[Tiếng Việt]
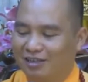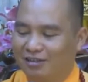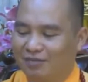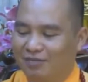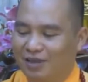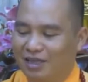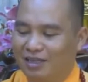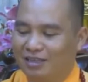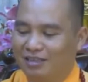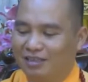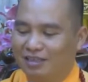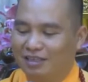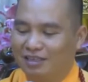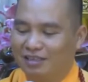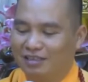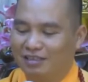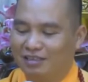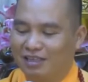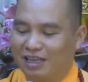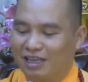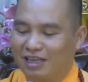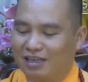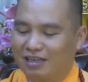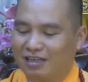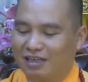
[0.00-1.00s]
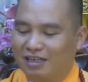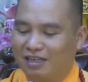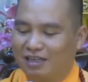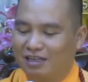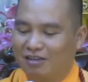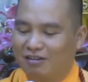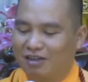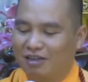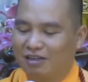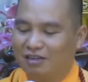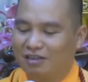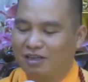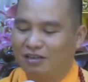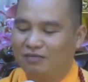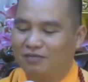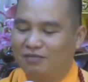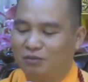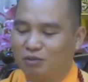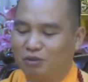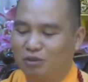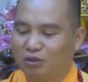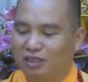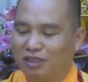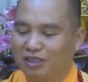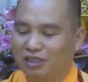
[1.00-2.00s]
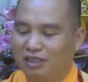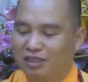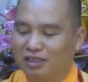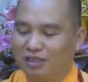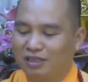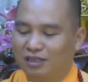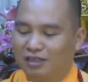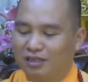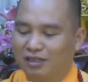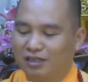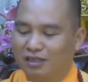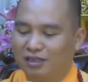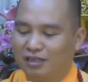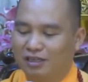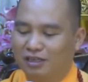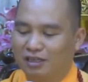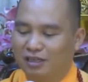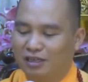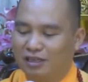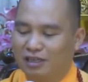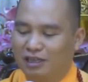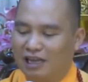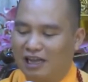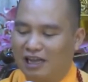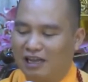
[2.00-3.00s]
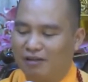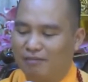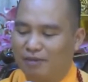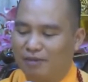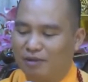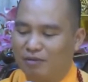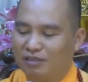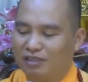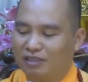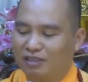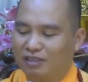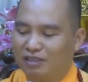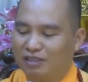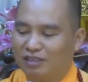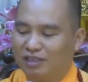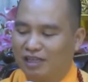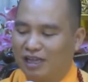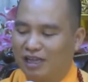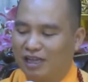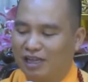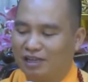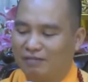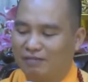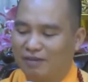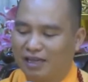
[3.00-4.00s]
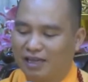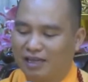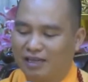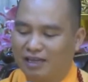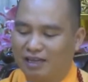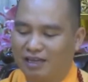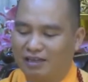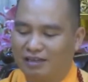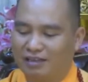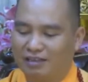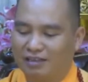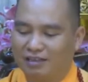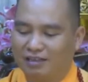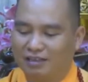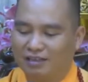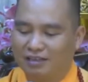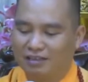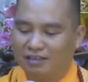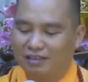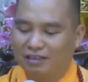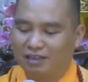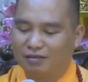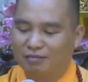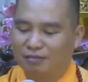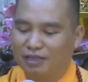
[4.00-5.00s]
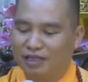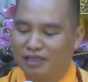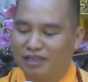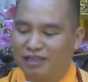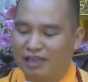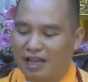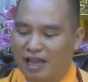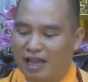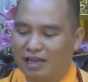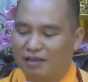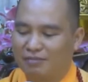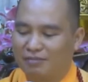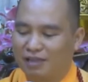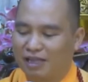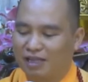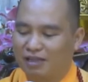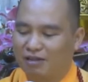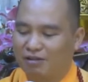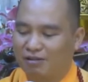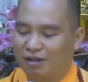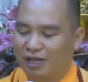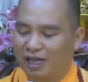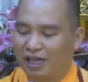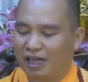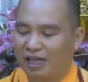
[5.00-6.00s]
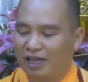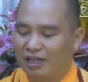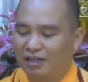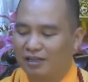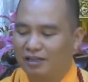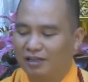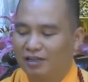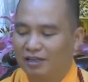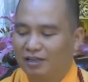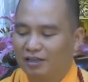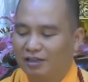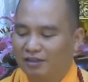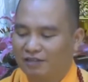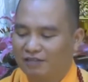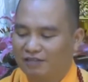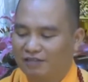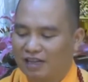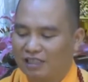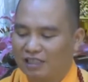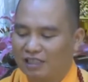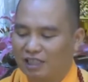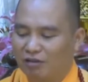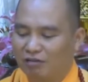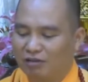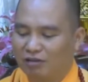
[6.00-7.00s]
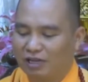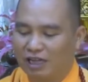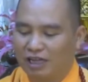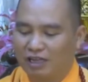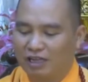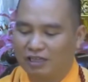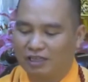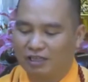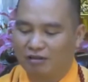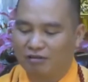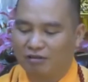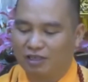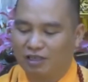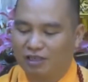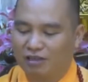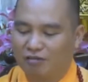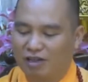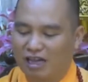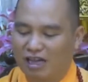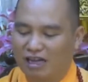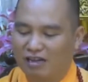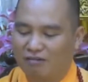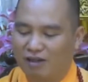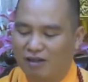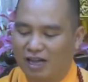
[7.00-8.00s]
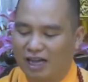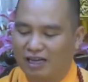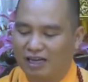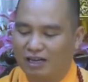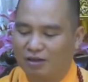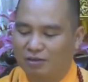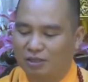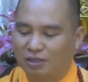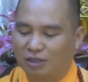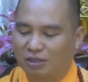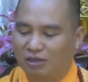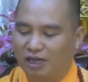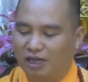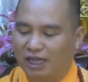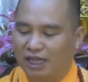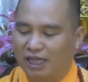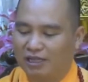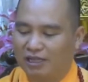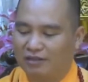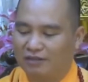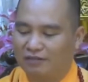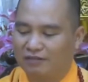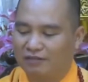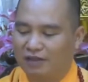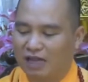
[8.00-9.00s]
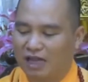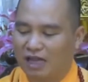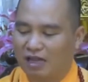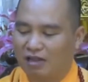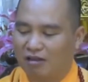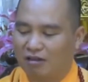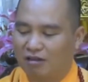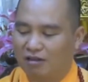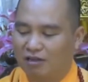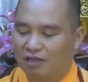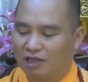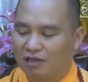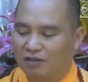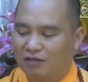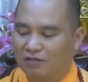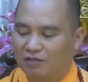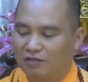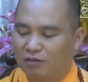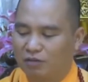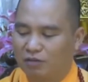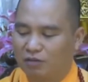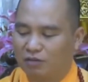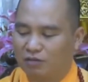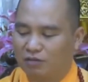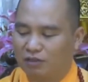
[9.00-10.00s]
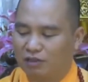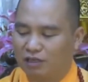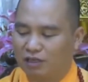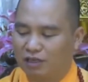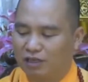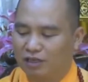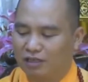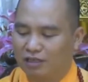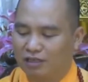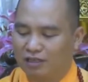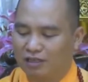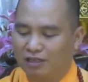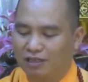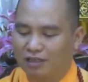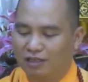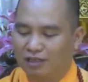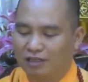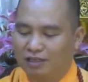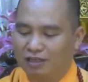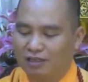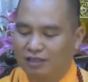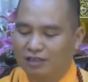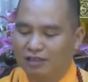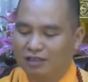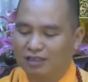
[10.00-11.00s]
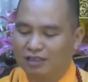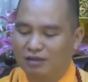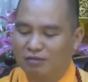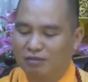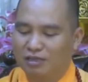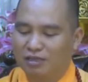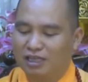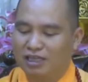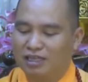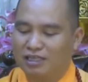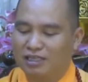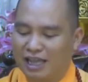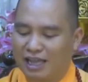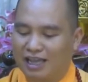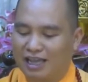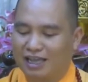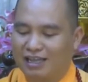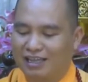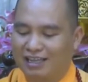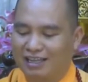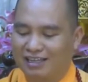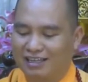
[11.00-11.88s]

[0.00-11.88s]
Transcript: bây giờ gia đình con rất vui là mong chờ ngày bé ra đời được bình an mạnh khỏe và sau này cháu được ngoan ngoãn học giỏi và có được phúc tướng như trong kinh dạy